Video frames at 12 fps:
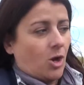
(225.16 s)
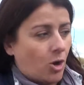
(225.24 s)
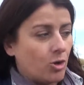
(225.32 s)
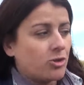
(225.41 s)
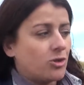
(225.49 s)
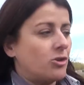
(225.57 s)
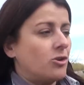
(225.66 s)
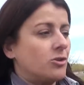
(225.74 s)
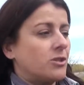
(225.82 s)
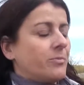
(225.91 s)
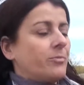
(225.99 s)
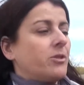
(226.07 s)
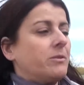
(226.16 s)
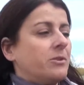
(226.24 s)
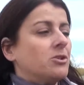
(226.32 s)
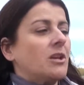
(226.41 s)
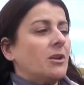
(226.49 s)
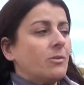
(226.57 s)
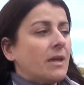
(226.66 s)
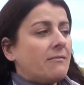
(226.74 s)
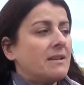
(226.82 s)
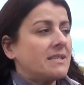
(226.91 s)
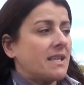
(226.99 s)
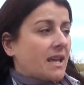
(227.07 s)
otro tipo de
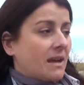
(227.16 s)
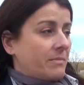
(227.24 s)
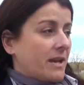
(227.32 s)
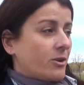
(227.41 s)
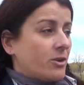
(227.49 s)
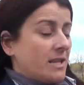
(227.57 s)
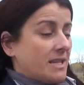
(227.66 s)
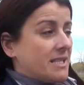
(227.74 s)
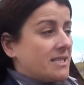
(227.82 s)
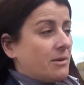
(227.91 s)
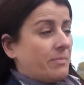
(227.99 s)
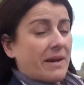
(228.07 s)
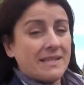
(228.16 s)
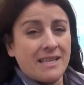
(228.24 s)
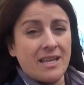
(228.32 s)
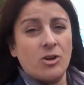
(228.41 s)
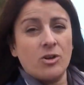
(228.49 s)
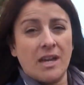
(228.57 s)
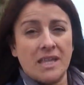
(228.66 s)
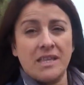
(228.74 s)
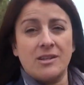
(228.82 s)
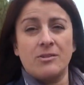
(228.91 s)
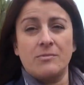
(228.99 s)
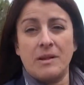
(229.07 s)
biosaludables, se cambiaron y este es el paseo que
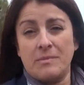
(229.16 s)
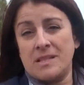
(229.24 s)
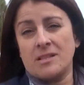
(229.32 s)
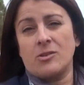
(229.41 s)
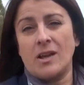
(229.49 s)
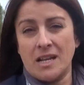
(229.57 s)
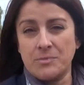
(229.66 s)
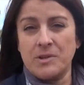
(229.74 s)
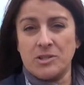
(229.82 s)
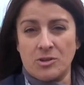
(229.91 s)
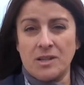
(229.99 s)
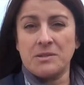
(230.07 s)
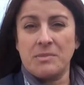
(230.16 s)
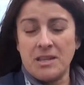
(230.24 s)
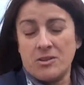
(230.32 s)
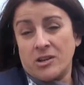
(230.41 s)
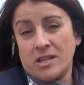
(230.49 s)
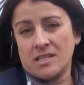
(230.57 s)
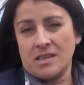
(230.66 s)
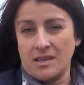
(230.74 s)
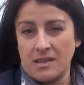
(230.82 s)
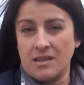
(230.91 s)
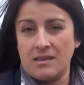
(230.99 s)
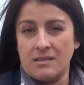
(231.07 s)
hacen normalmente todas las personas mayores
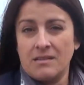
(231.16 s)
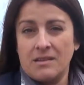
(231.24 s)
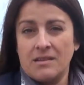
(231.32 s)
y